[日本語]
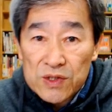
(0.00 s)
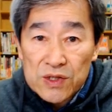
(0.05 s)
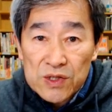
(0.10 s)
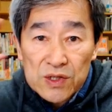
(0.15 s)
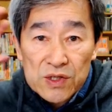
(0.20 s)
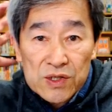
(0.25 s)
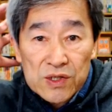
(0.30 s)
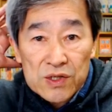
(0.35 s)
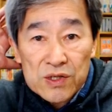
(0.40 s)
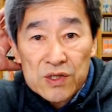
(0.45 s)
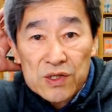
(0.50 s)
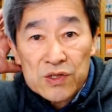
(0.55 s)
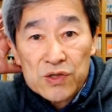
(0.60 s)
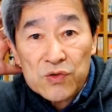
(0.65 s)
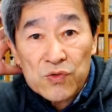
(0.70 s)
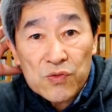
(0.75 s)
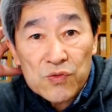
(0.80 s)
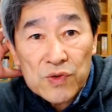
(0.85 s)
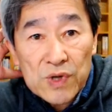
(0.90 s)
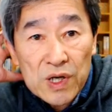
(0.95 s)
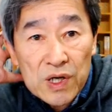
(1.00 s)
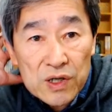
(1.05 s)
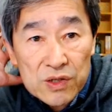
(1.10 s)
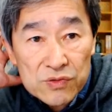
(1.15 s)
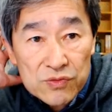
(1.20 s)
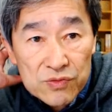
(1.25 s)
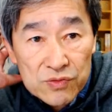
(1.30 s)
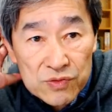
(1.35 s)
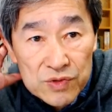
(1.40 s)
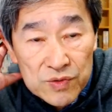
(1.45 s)
えー、今日はあ
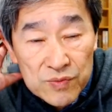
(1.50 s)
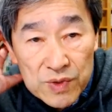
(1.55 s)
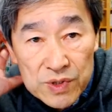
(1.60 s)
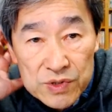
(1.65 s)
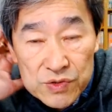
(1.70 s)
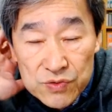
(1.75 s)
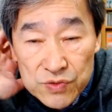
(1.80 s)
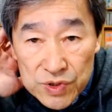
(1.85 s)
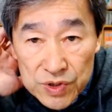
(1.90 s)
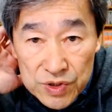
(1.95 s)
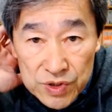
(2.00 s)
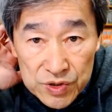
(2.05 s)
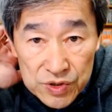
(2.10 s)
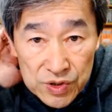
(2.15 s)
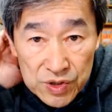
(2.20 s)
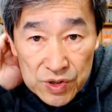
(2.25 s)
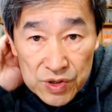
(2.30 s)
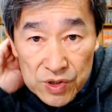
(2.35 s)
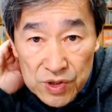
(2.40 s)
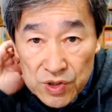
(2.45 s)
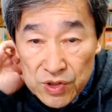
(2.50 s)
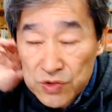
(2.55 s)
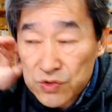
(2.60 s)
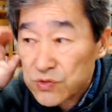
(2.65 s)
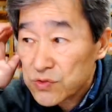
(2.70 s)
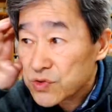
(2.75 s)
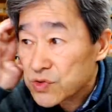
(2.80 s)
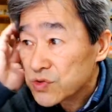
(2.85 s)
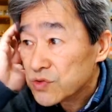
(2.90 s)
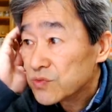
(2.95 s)
の今それでね
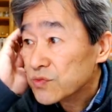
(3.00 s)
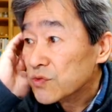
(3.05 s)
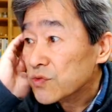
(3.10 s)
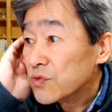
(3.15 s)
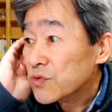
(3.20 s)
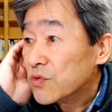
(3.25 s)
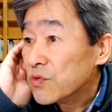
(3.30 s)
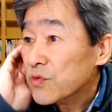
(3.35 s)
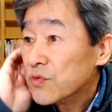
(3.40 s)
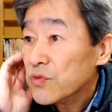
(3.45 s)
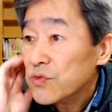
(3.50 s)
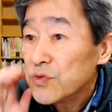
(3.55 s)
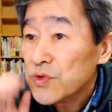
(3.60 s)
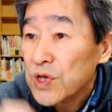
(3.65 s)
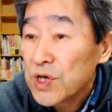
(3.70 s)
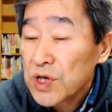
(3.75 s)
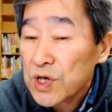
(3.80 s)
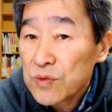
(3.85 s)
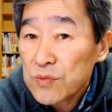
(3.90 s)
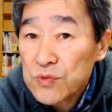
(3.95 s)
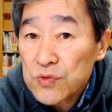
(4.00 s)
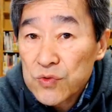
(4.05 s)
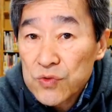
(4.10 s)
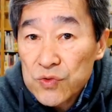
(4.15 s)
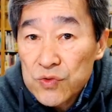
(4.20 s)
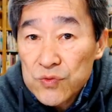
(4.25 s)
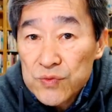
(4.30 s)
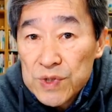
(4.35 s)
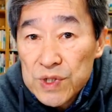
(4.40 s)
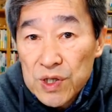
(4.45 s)
YouTube の動向なんかも土
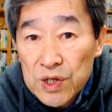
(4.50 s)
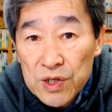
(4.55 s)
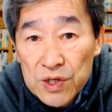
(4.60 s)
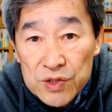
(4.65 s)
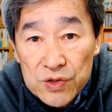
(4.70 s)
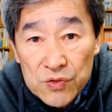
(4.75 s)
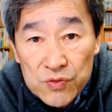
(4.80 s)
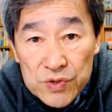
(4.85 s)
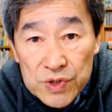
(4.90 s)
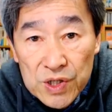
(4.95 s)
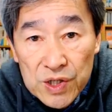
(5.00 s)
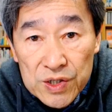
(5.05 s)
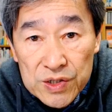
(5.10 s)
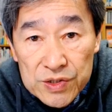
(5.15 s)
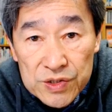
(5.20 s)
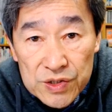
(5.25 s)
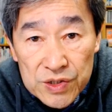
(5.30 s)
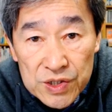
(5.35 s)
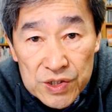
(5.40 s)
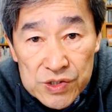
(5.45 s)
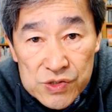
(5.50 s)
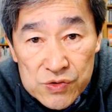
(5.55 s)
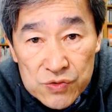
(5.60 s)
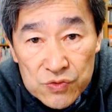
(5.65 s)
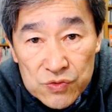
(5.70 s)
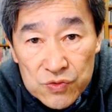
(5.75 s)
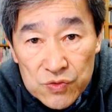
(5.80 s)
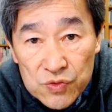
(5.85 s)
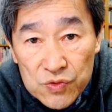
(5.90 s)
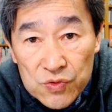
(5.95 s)
曜日から今日にかけてねちょっ
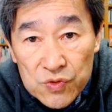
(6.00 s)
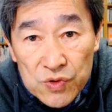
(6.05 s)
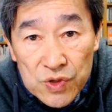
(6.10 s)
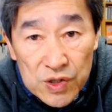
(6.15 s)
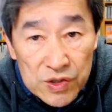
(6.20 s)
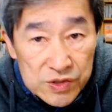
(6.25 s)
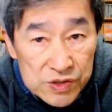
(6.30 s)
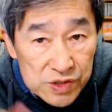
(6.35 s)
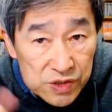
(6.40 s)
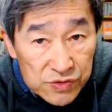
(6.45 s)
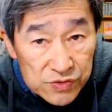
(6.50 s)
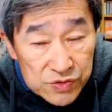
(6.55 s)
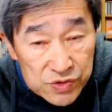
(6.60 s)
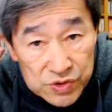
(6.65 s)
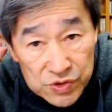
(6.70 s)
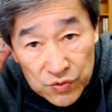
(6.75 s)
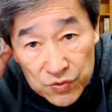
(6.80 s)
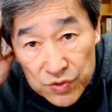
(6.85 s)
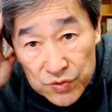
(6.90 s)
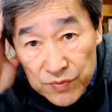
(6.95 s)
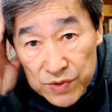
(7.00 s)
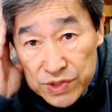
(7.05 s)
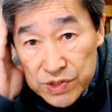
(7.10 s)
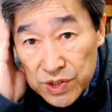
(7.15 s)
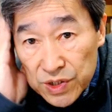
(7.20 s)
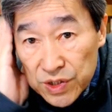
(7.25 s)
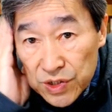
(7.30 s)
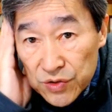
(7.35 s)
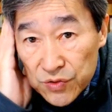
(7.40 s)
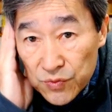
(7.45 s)
と観察しておりまし
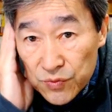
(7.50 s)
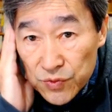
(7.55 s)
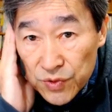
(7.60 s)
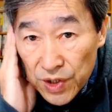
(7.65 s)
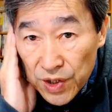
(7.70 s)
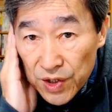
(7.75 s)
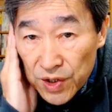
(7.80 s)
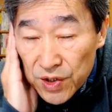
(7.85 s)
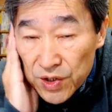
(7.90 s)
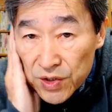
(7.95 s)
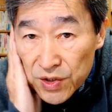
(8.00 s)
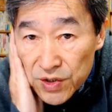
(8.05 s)
たけれどもね